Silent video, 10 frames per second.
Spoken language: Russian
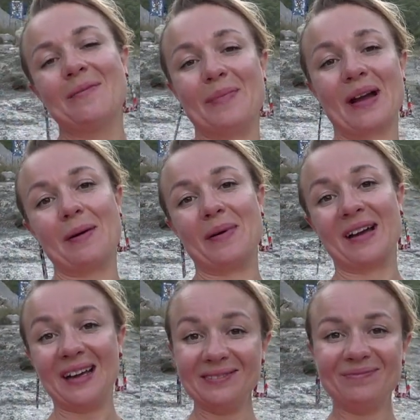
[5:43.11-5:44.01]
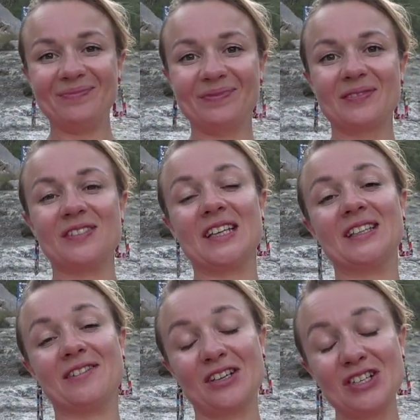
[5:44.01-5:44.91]
Пока-пока.
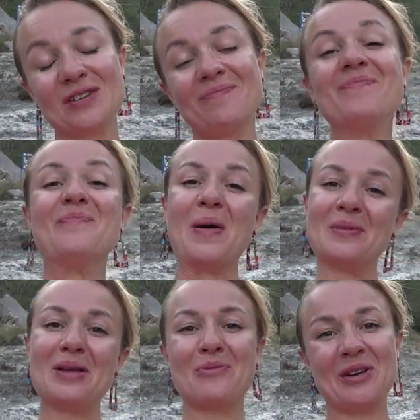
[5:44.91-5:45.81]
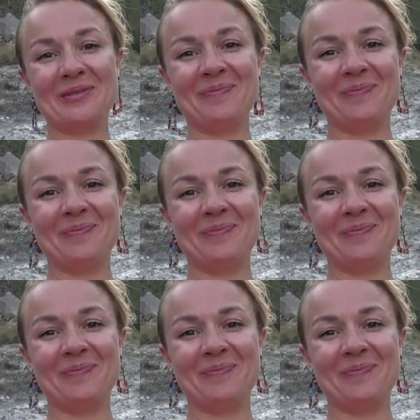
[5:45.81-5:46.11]
Всегда ваша. Мама на море.